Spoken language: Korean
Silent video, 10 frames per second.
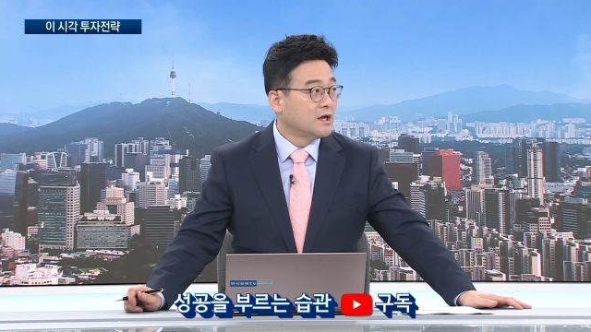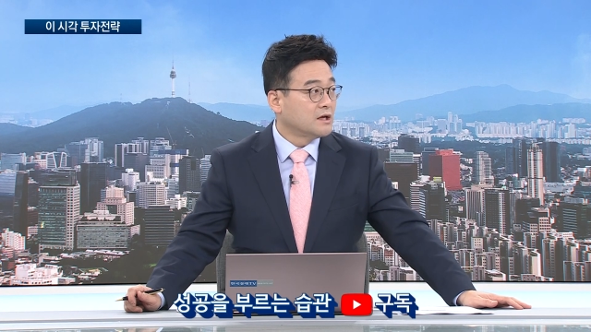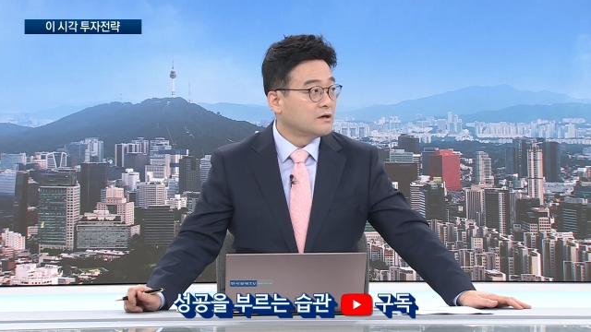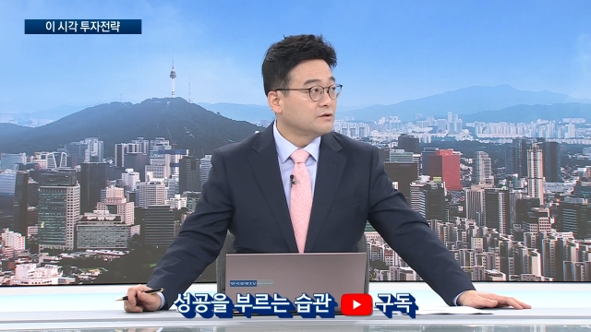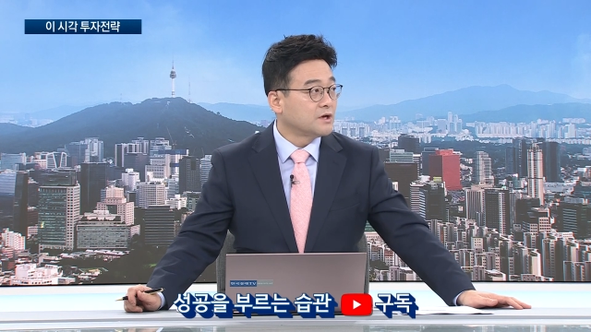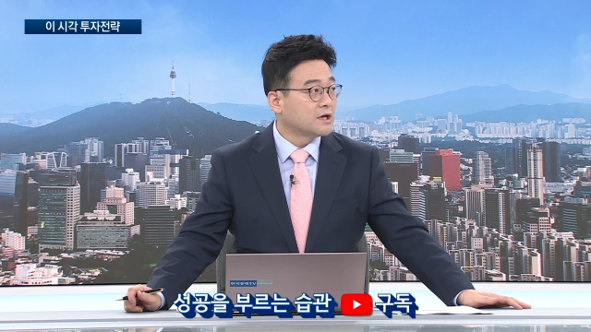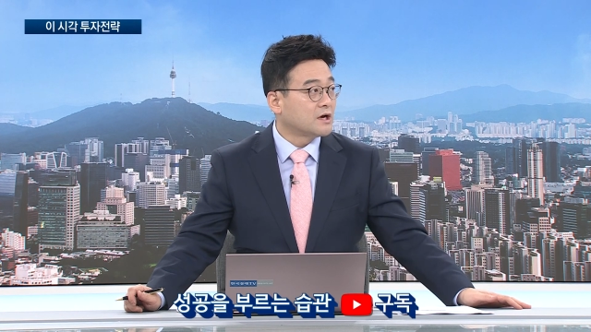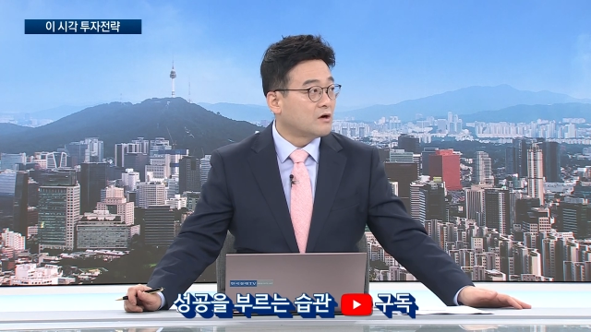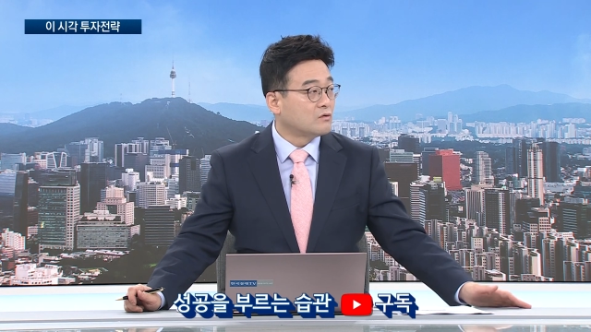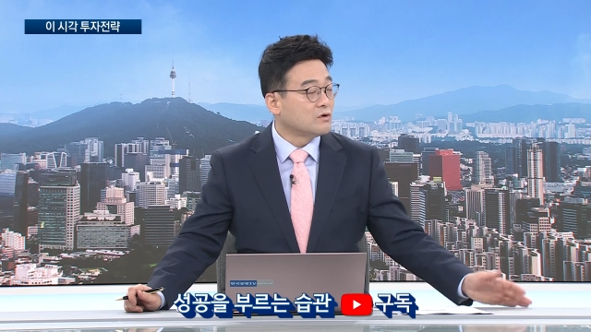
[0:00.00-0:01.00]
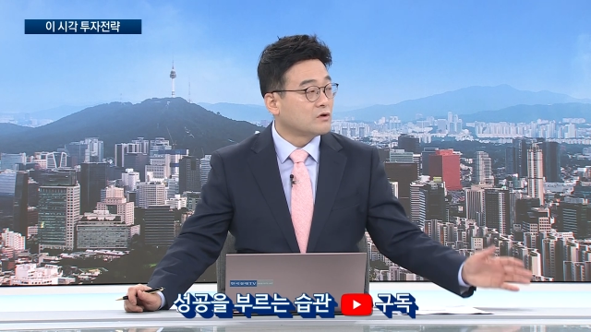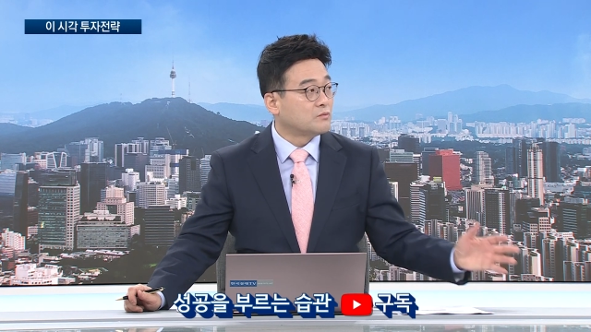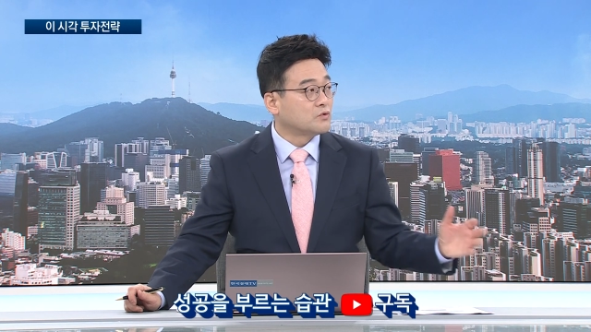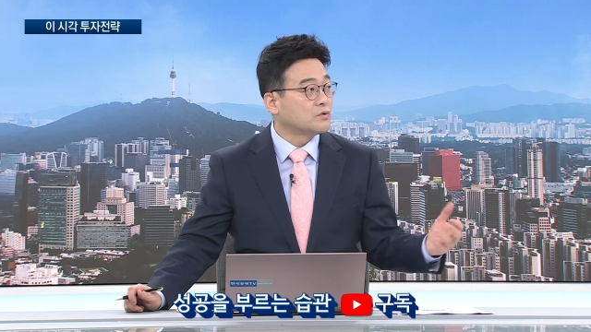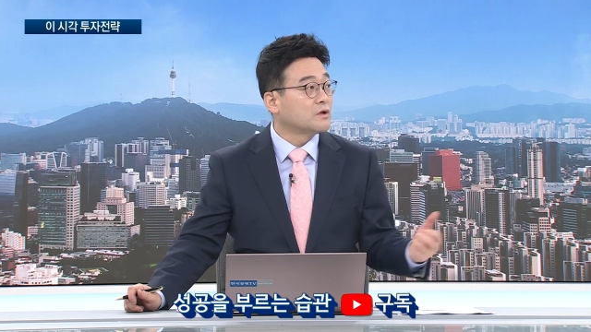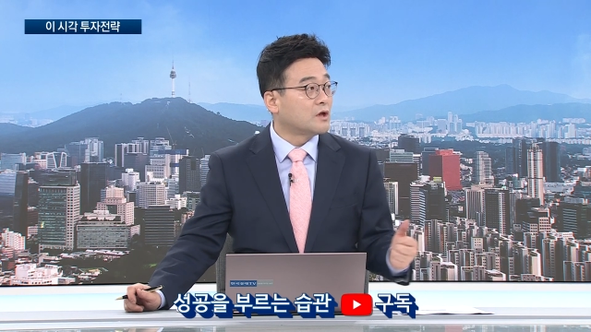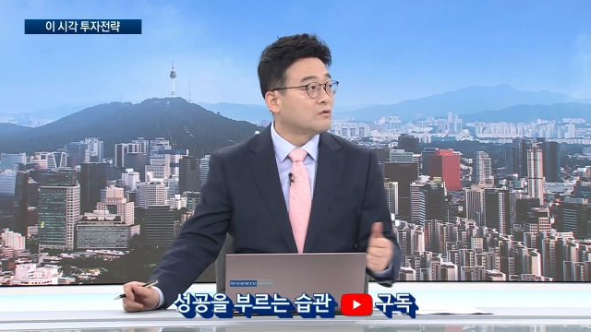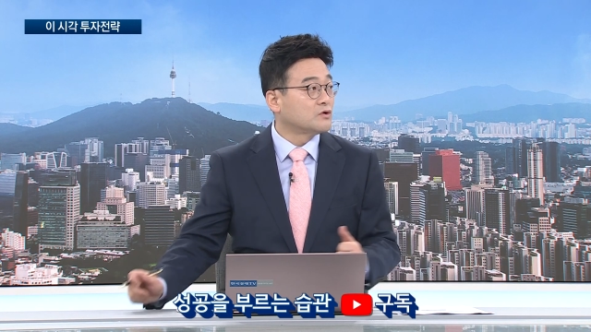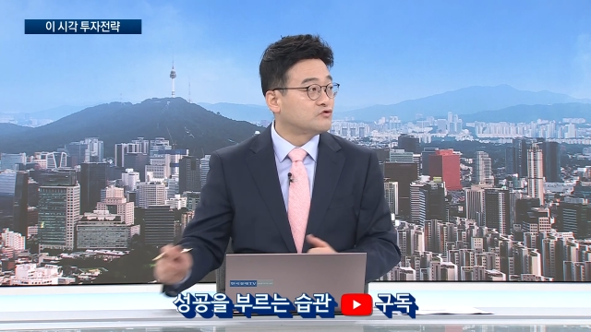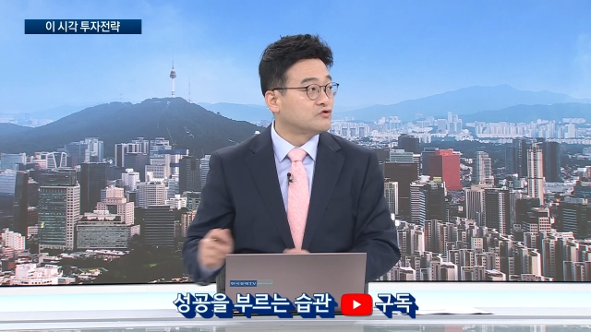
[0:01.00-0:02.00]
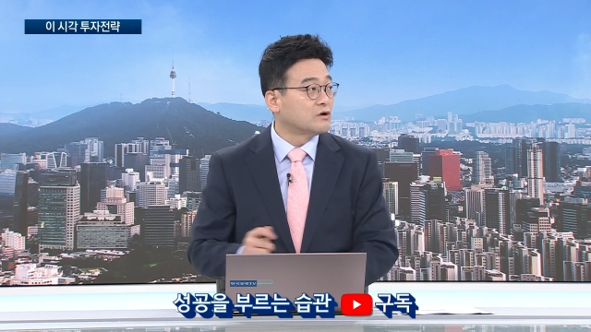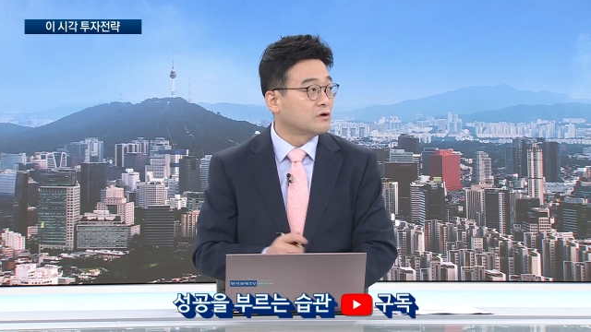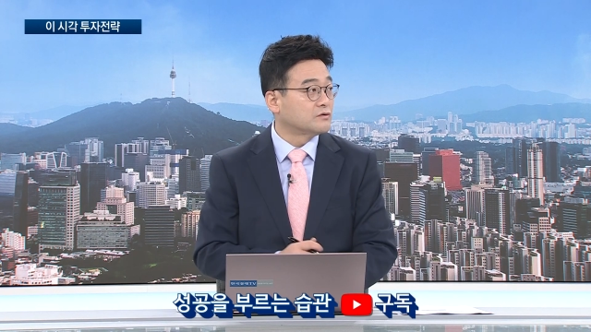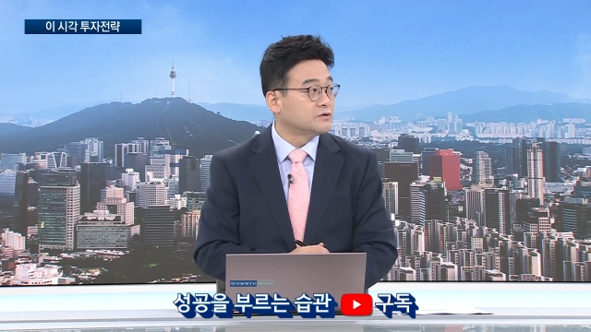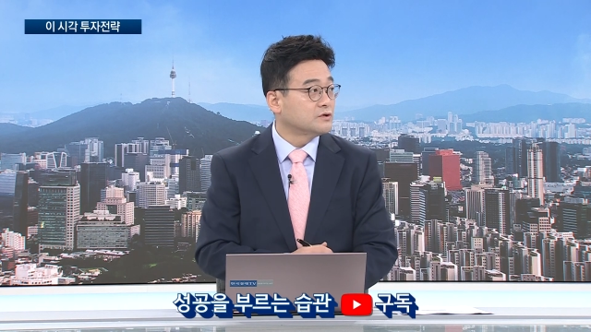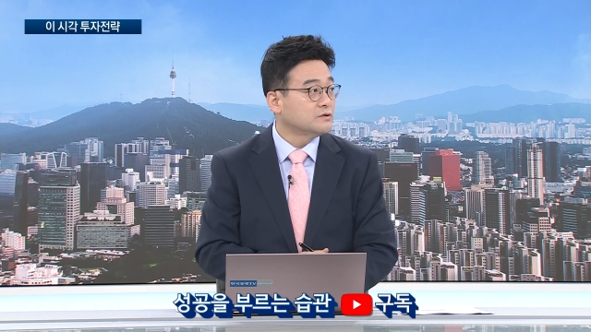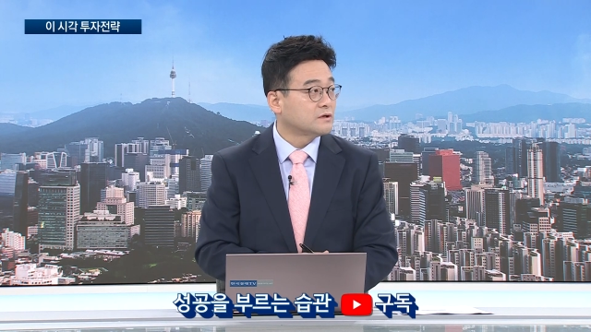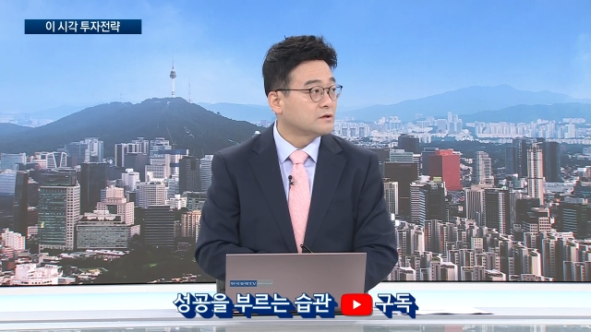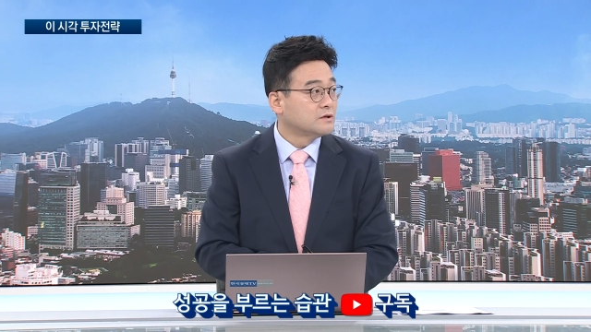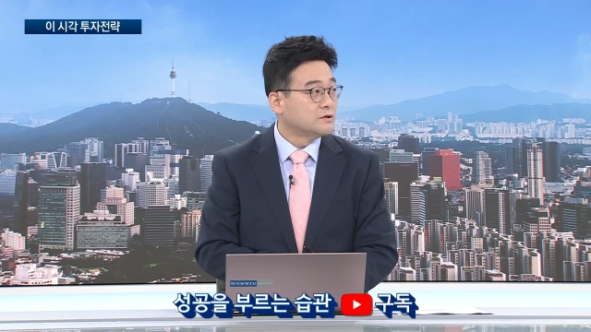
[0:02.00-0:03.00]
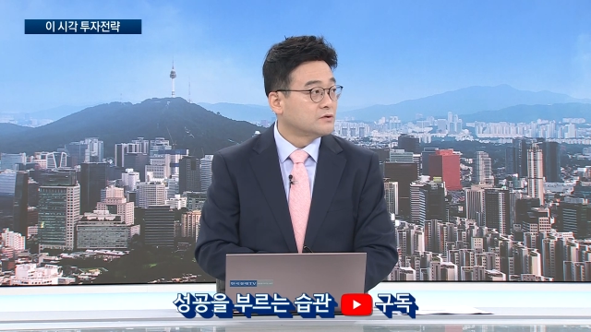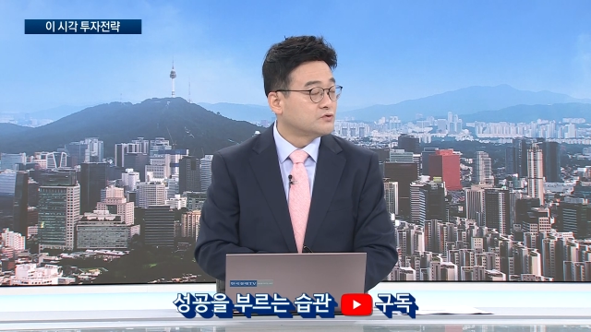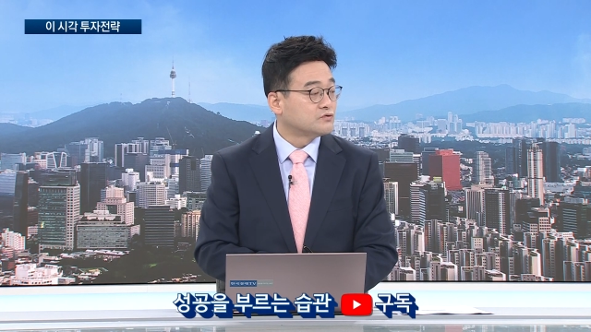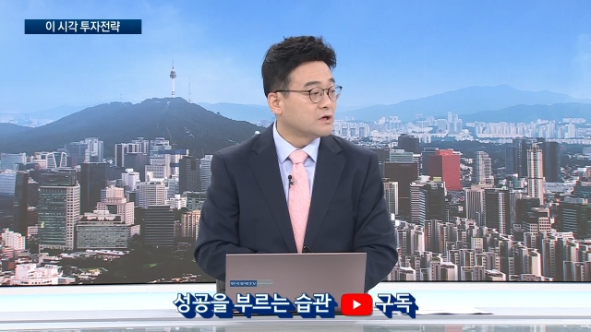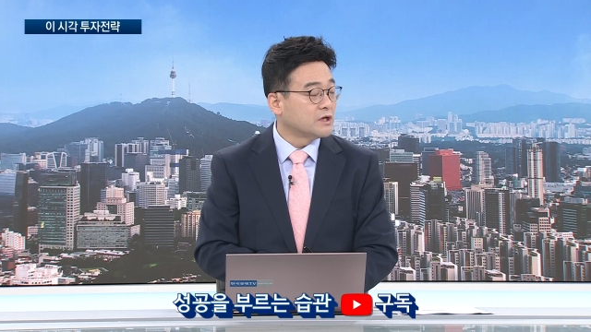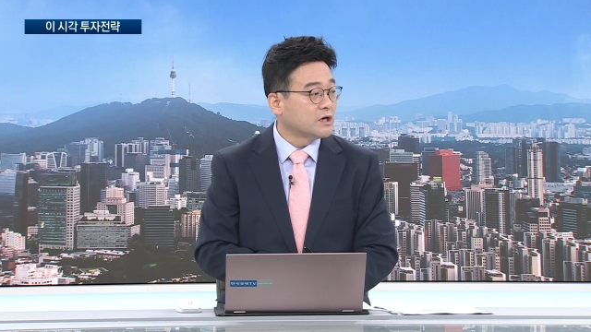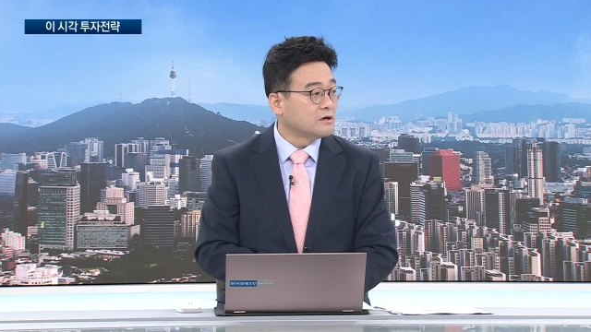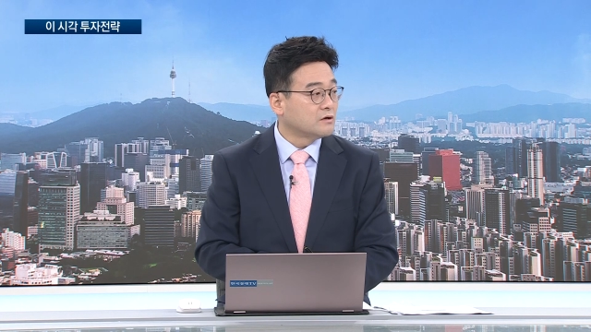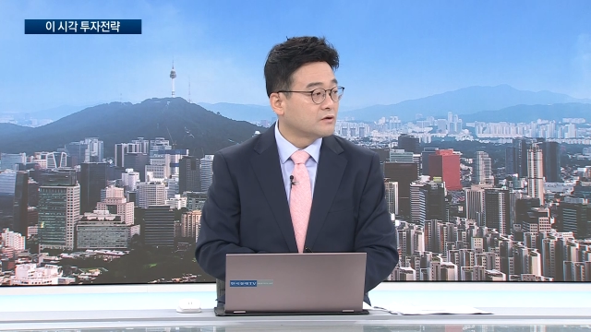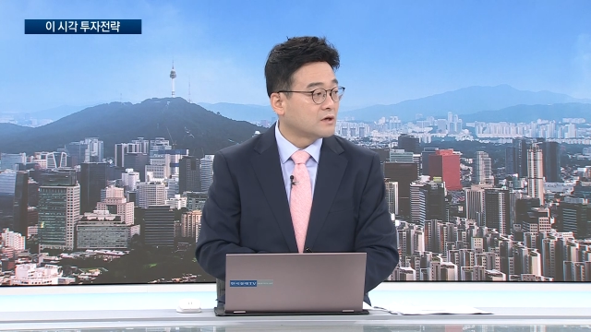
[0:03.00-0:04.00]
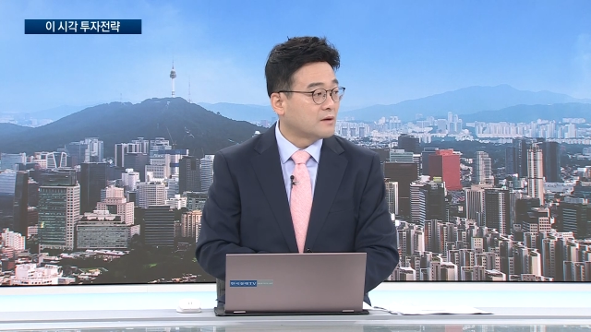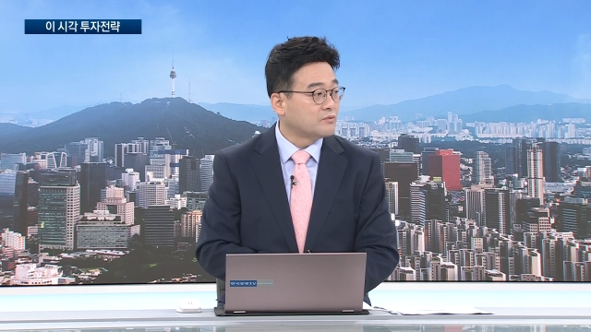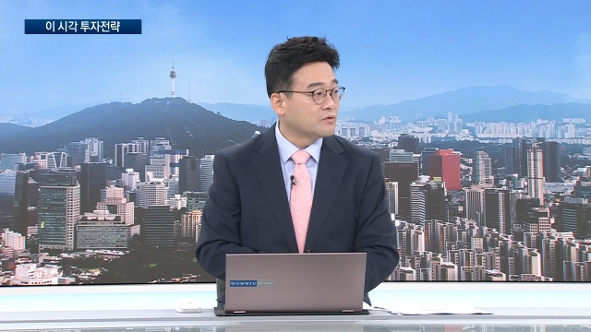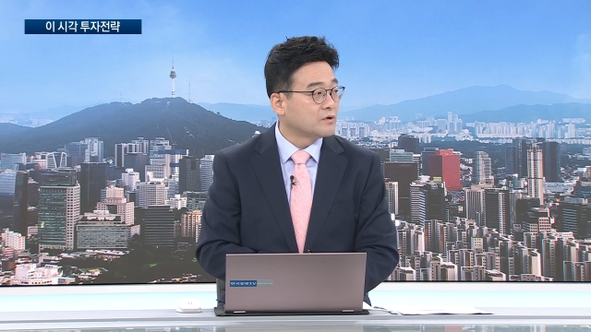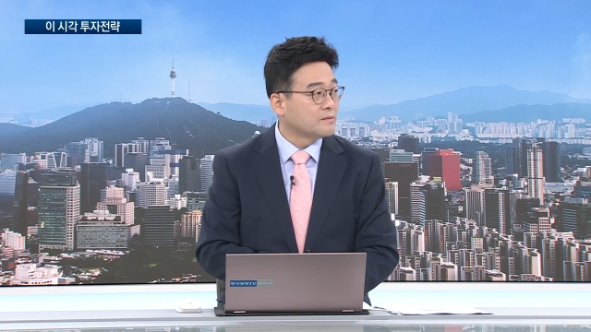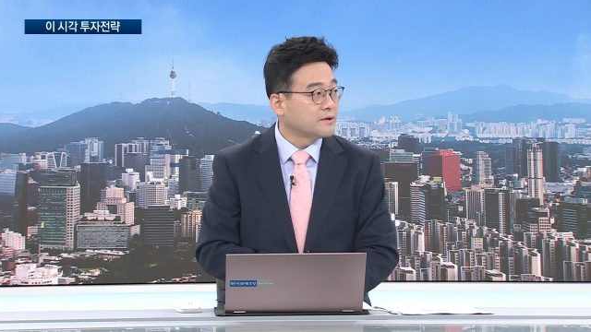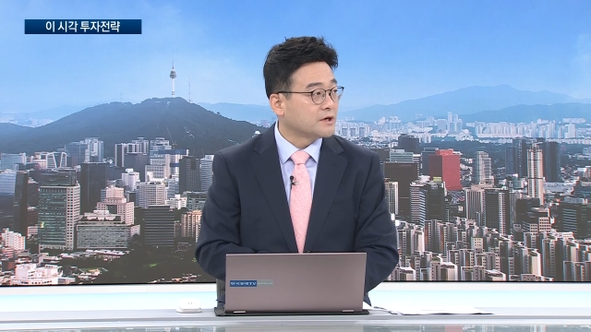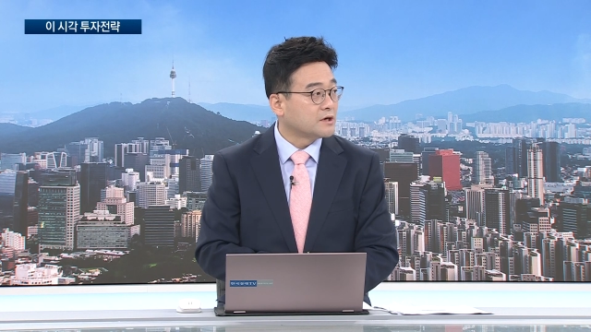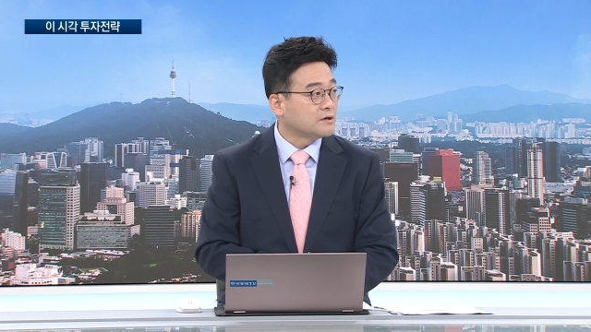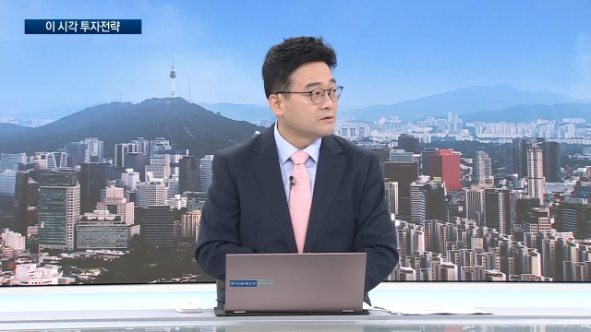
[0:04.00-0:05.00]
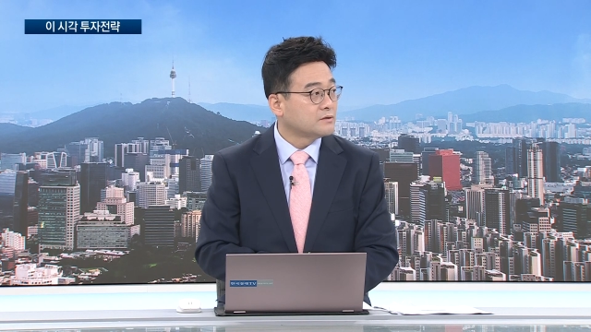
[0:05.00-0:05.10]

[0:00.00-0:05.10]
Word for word: 이런 얘기가 언론에서 보도된 내용인 주였거든요. 예, 맞습니다. 주가나 이런 것들은 앞으로 어떻게 봐야 될까요?